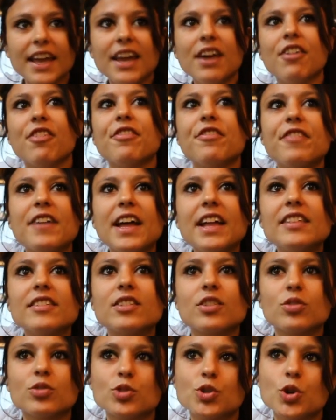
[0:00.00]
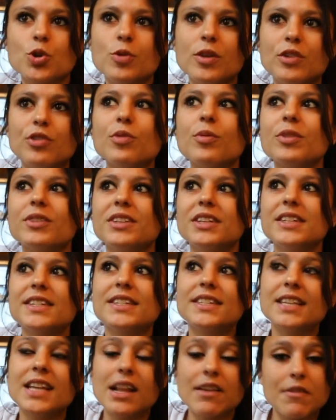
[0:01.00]
Et en fait, quand je lui ai demandé
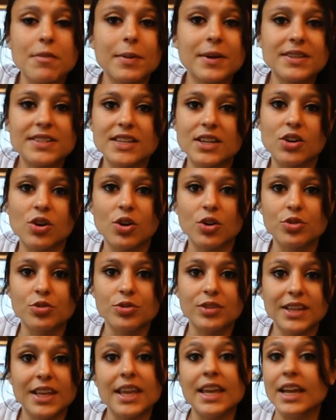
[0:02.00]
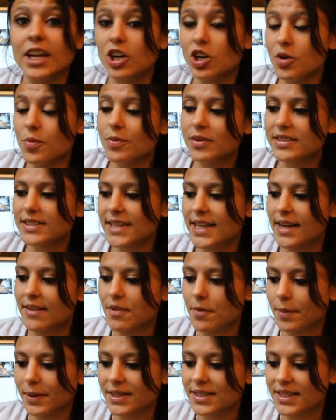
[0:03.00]
s'il avait pris ses coordonnées et comment est-ce qu'il
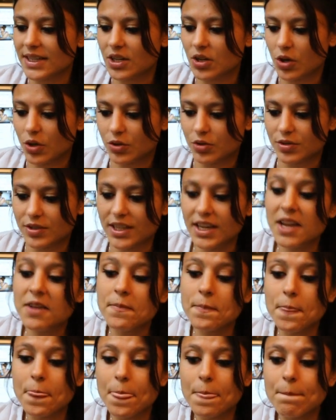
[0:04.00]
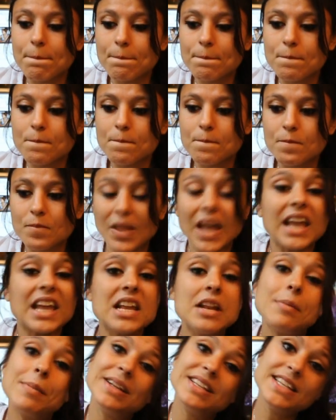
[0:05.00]
avait pris ses coordonnées,
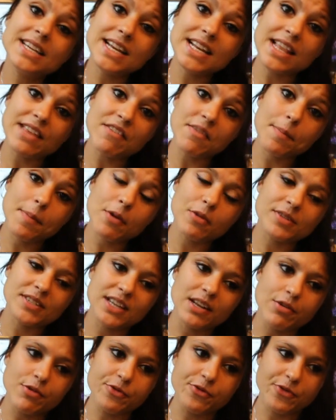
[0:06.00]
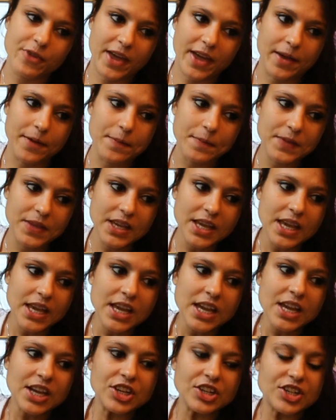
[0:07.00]
il m'a dit qu'il n'avait pas osé le faire.
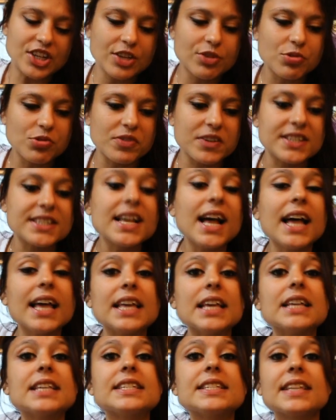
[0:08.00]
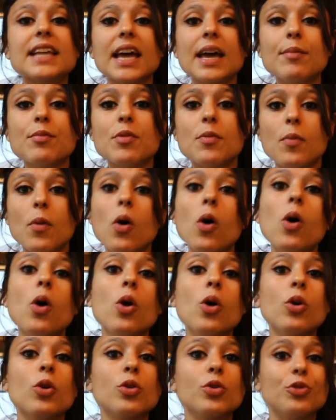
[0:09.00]
J'ai trouvé ça extrêmement
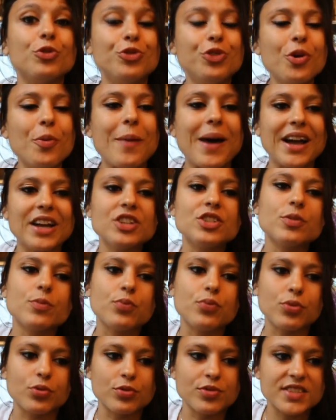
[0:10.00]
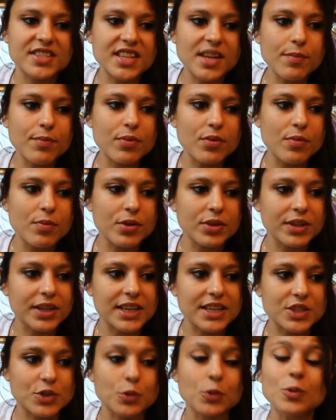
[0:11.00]
dommage pour une simple bonne
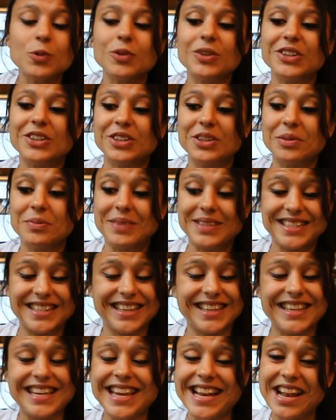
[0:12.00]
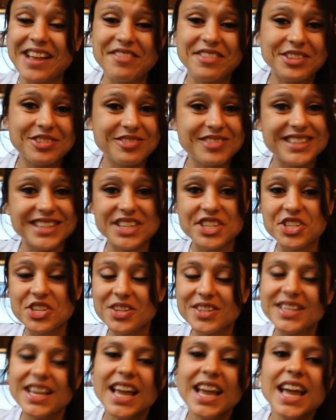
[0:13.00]
raison, euh, c'est qu'il avait toutes ses
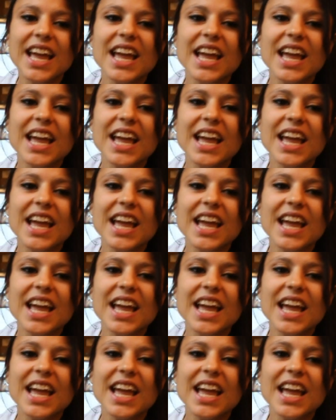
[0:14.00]
chances.